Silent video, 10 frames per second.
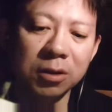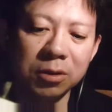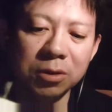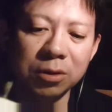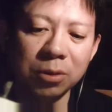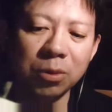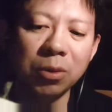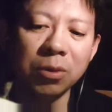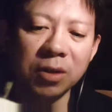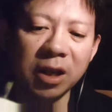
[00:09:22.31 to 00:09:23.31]
いうと
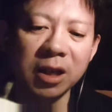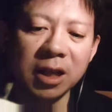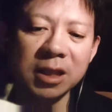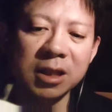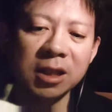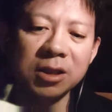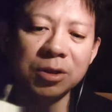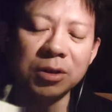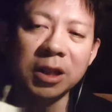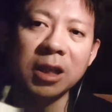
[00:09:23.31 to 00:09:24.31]
ころで、合算す
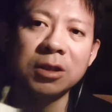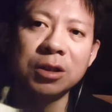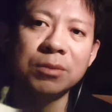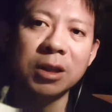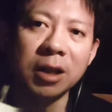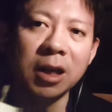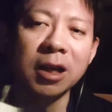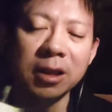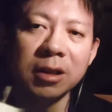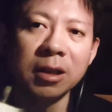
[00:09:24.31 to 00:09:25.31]
ると210万ぐらい
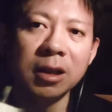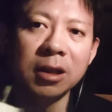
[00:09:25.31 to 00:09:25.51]
かかった。